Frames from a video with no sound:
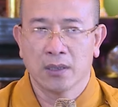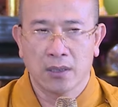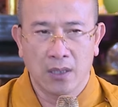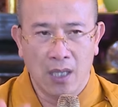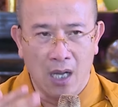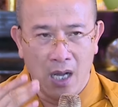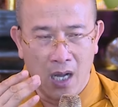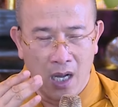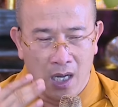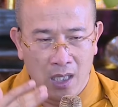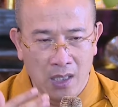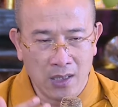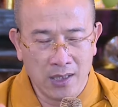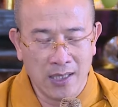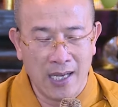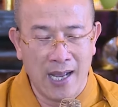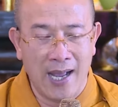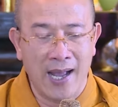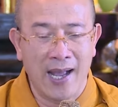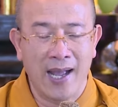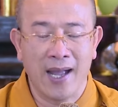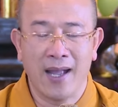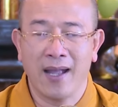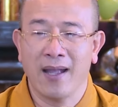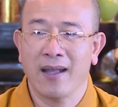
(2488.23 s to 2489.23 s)
thở
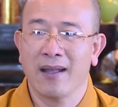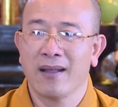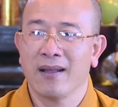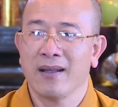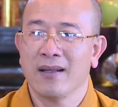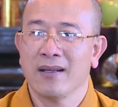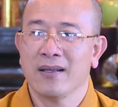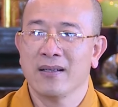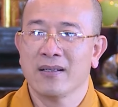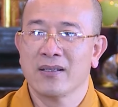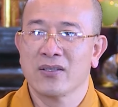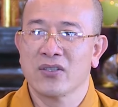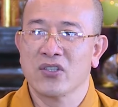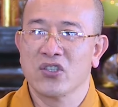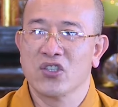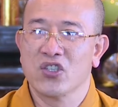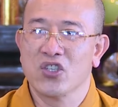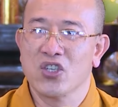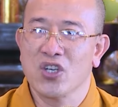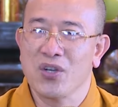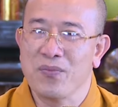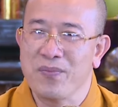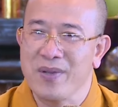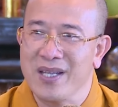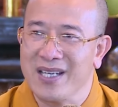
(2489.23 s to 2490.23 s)
ra
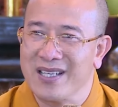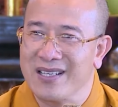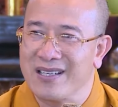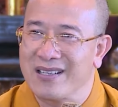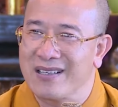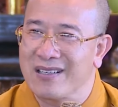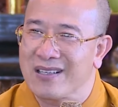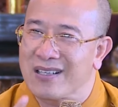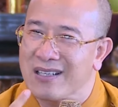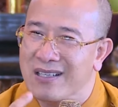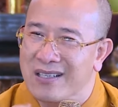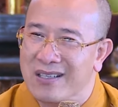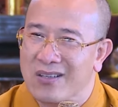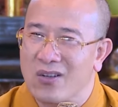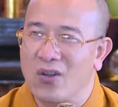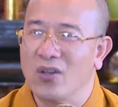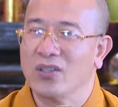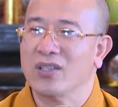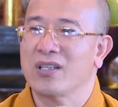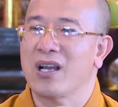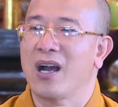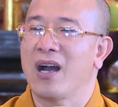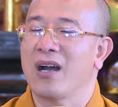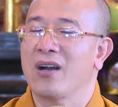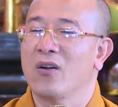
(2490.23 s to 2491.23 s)
chưa biết có
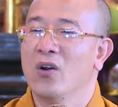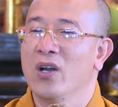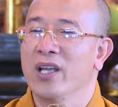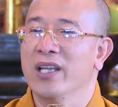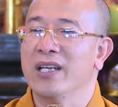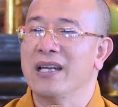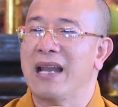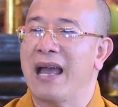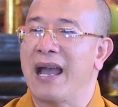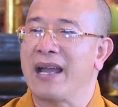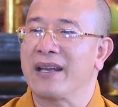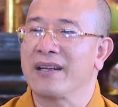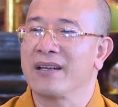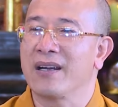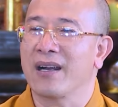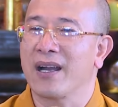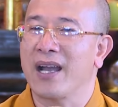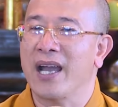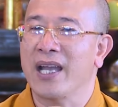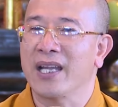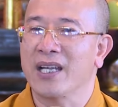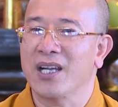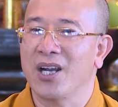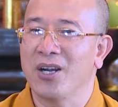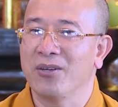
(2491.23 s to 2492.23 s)
thở hít lại được
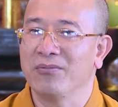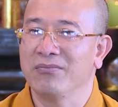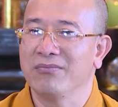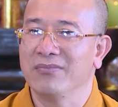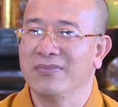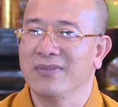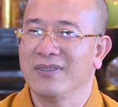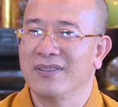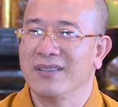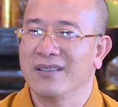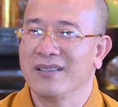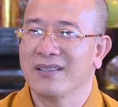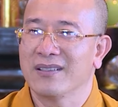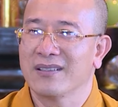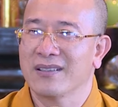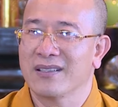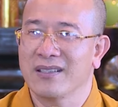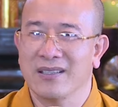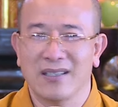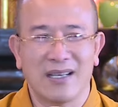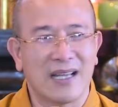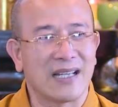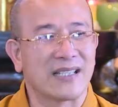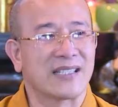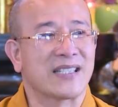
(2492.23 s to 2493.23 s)
hay không
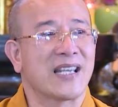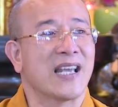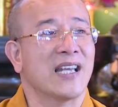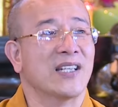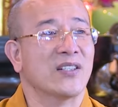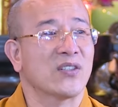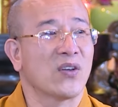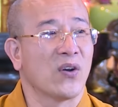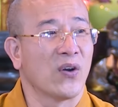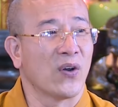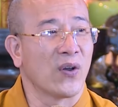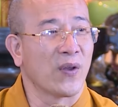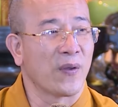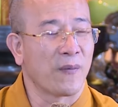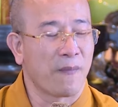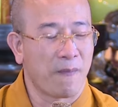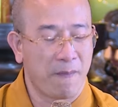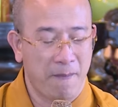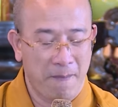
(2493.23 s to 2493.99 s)
tức là chết rồi